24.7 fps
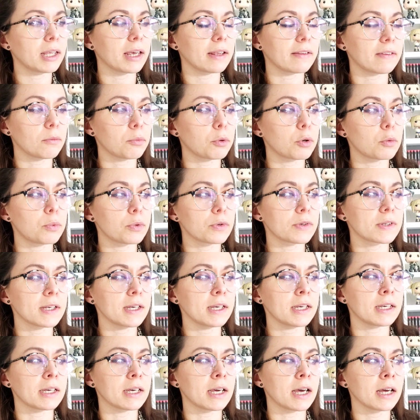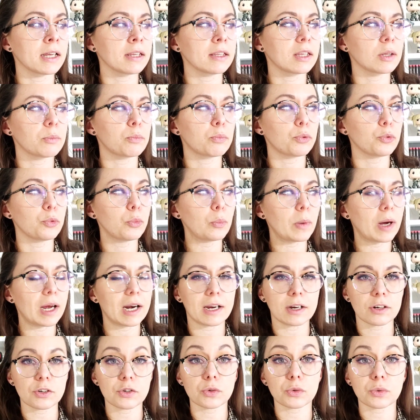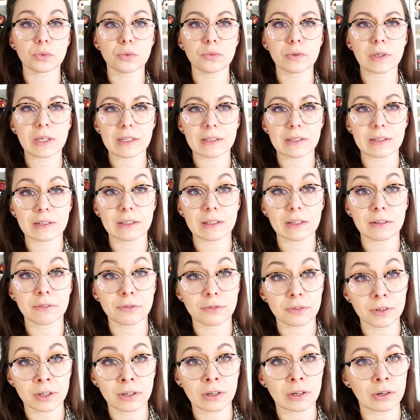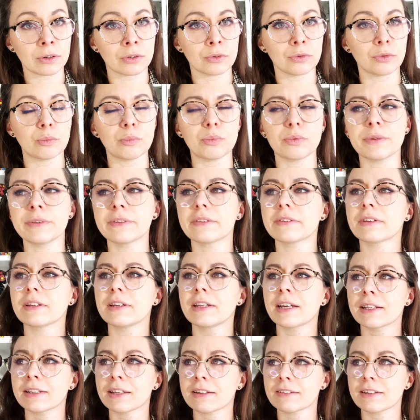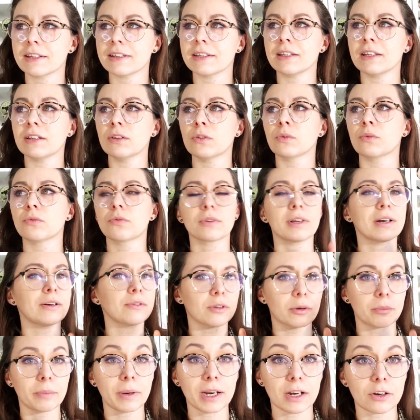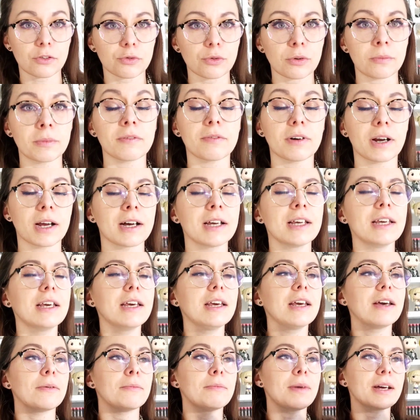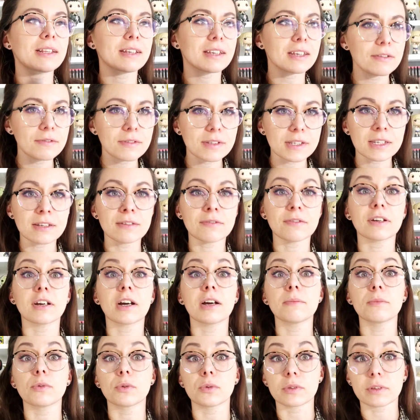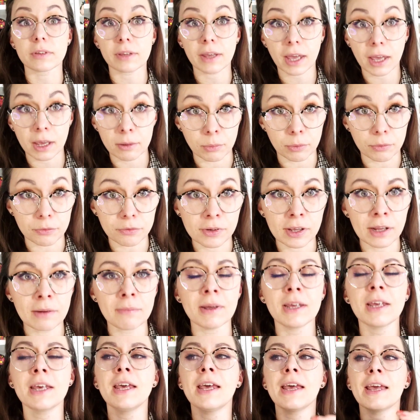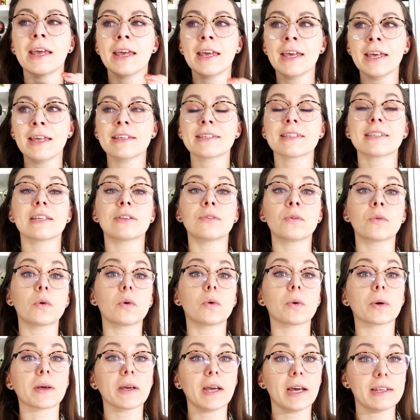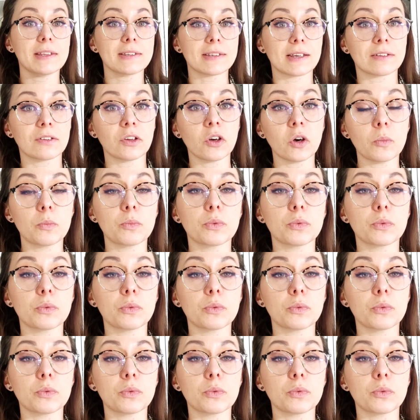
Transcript: qui a été proposé est un des plus malins je trouve qui a été fait euh, depuis ces dernières années donc faudra qu'on en parle un jour mais voilà. Matt Reeves il fait quand même de très bons films et c'est donc le réalisateur